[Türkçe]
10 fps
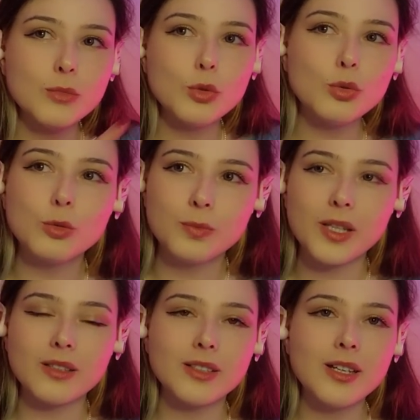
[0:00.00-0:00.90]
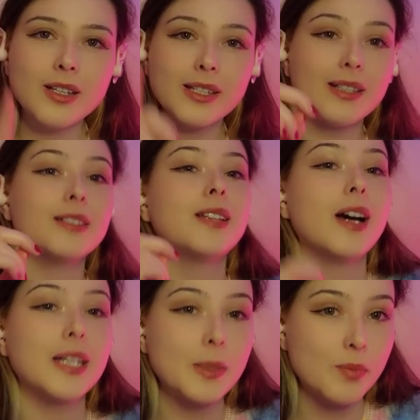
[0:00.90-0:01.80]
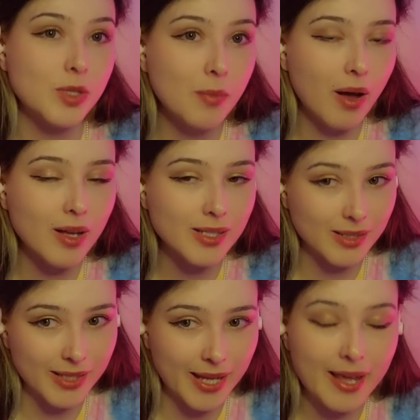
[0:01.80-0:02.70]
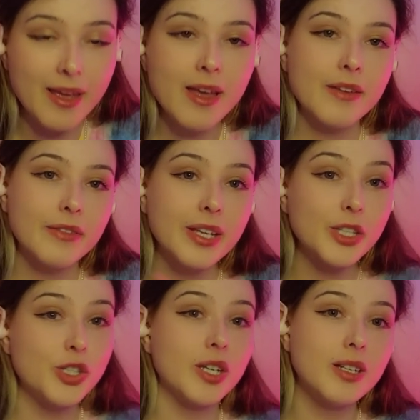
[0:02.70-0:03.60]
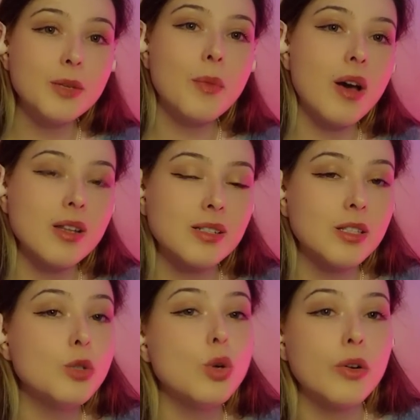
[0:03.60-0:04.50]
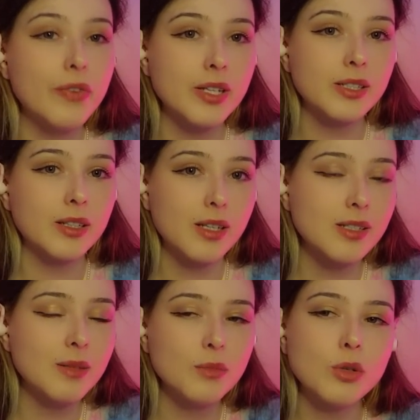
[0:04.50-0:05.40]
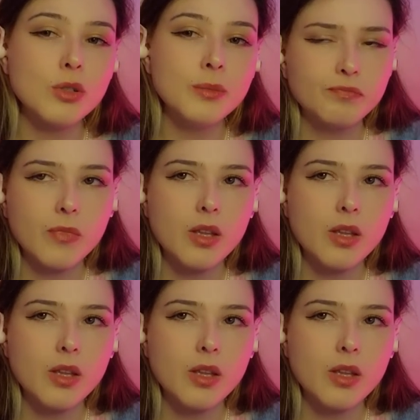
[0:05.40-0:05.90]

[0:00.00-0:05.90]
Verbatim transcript: YouTube'dan da yine takipçim az diye ve içeriğim az diye çok fazla kazanmıyorum.